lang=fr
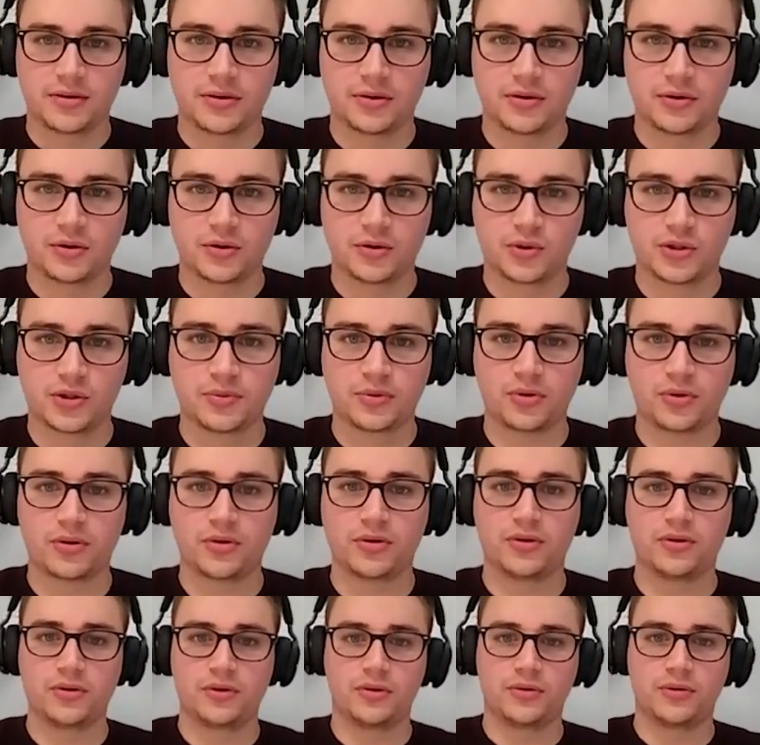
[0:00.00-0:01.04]
Euh, ensuite, pour
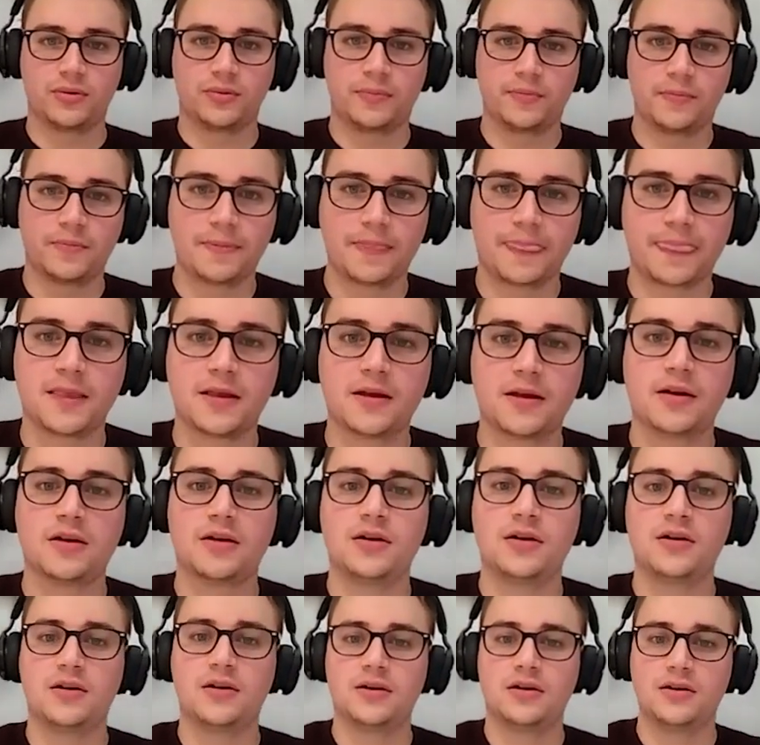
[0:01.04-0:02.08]
le
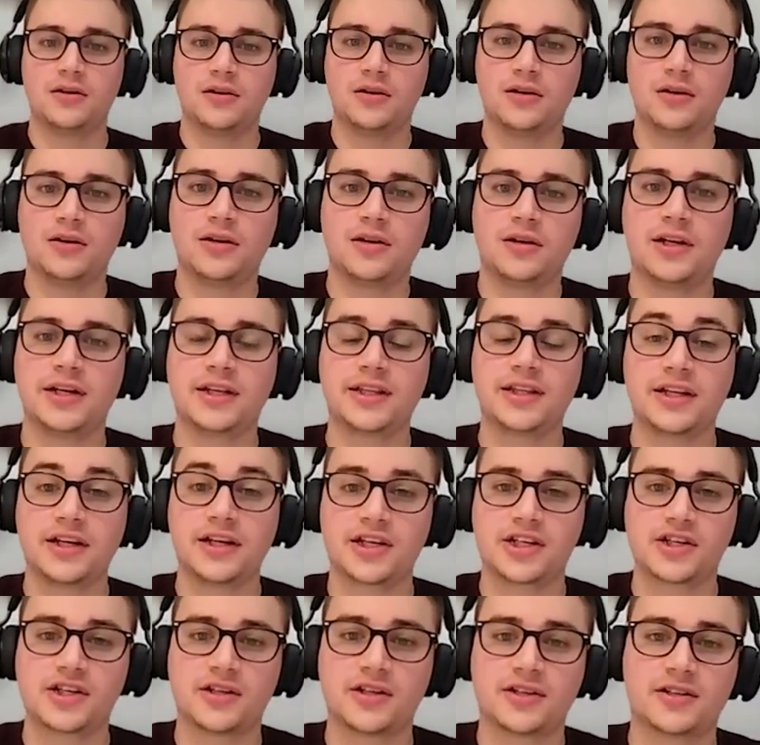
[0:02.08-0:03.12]

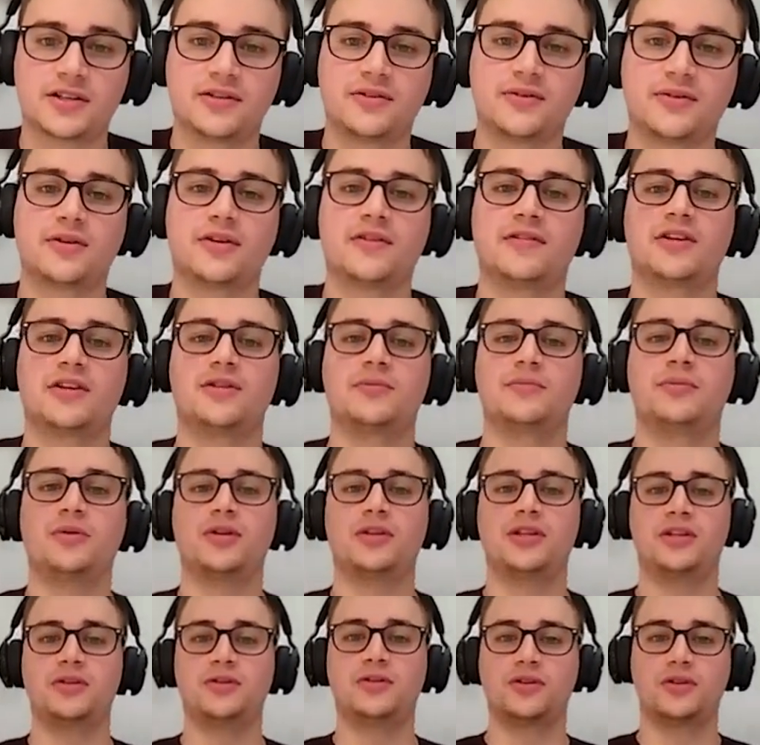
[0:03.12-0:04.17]
l'étage, donc avec une
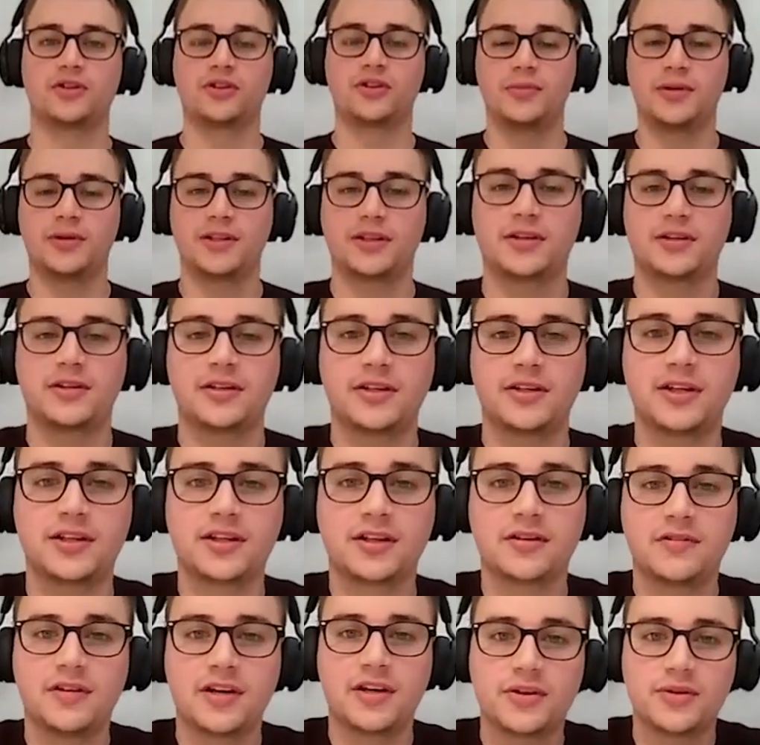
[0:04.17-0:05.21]
portée de 30 mètres,
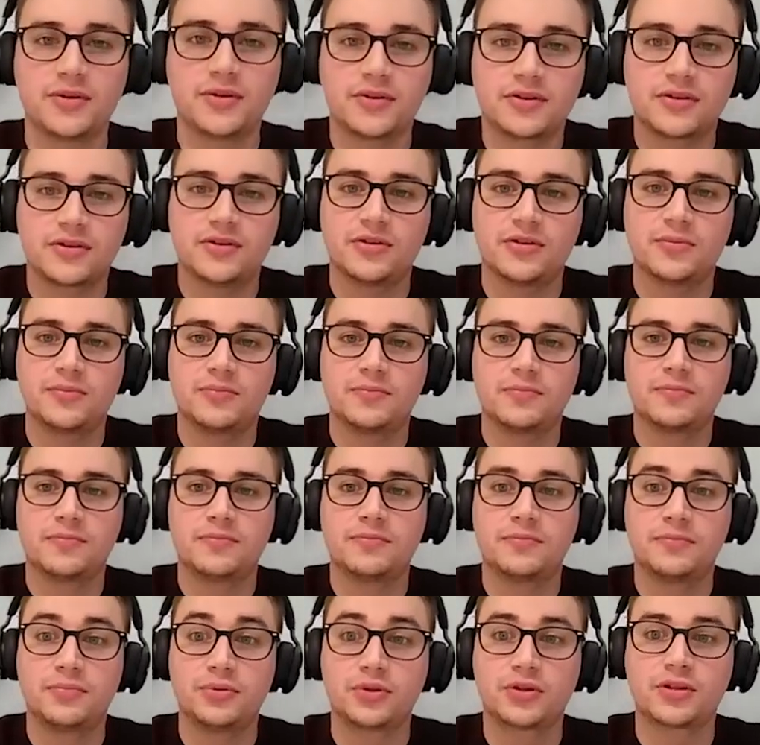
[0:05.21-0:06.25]
quatre variantes de
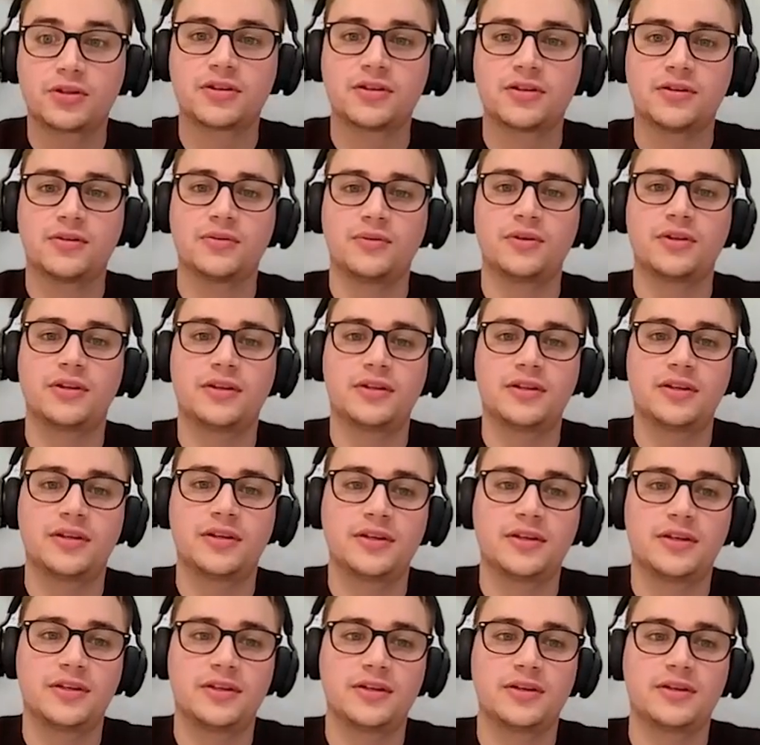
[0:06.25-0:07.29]
poutres ont
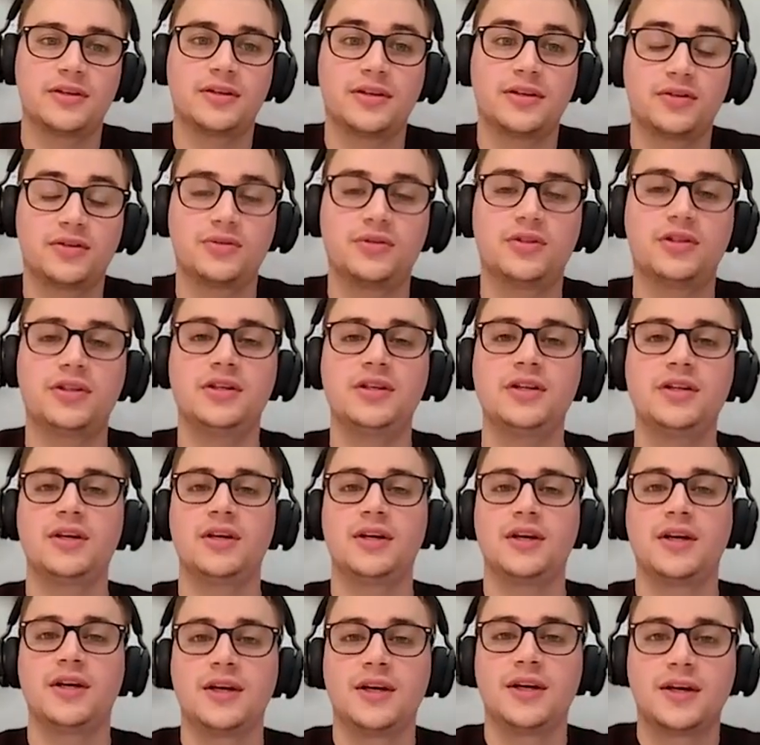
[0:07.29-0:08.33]
été étudiées,
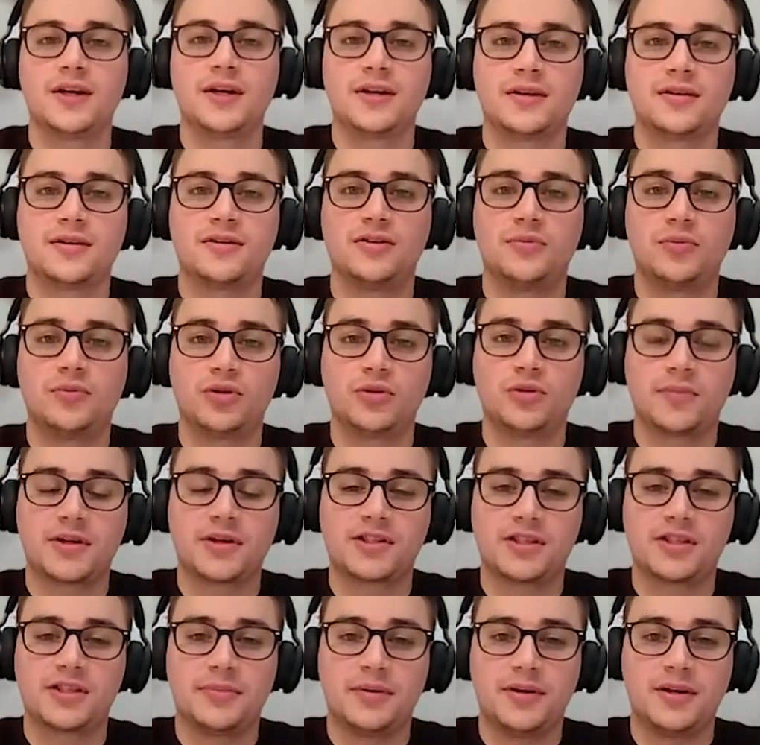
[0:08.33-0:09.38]
les poutres
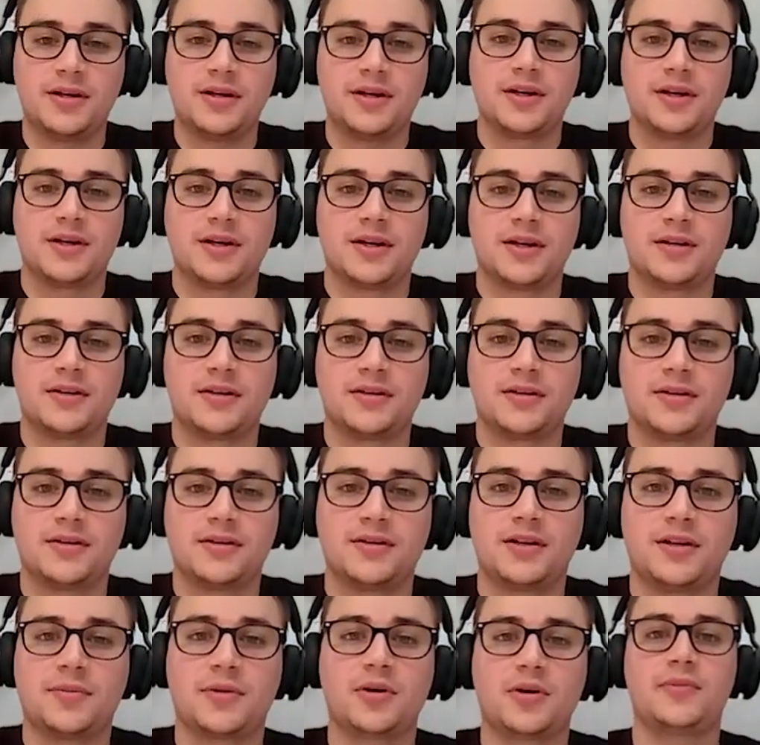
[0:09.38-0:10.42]
principales.
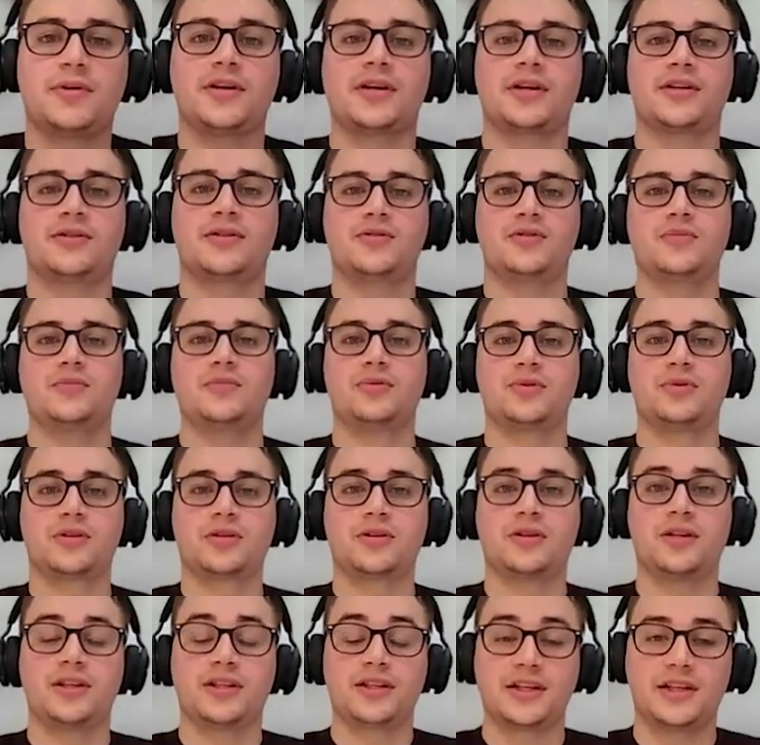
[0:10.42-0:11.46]
Euh, la première est une
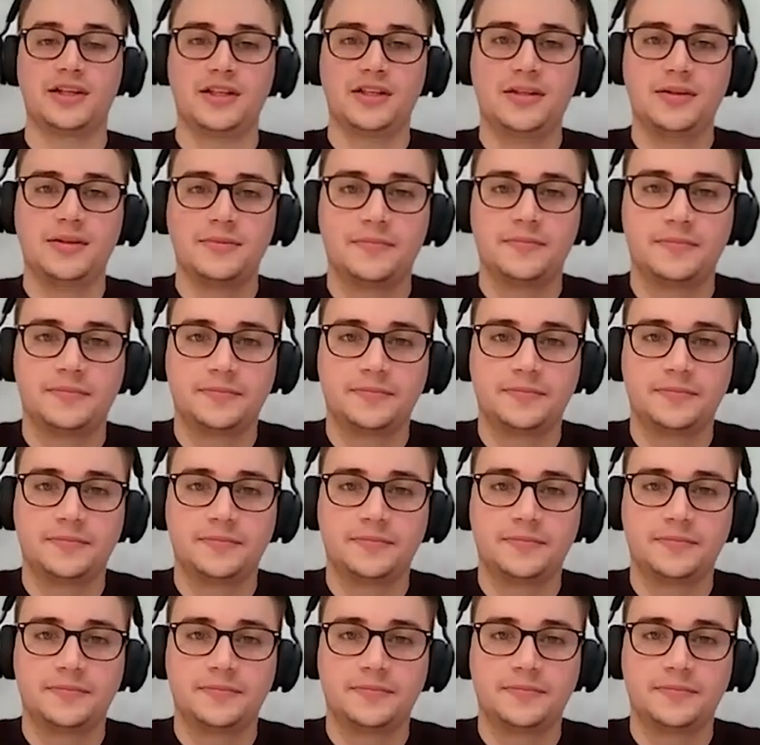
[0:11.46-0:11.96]
poutre à treillis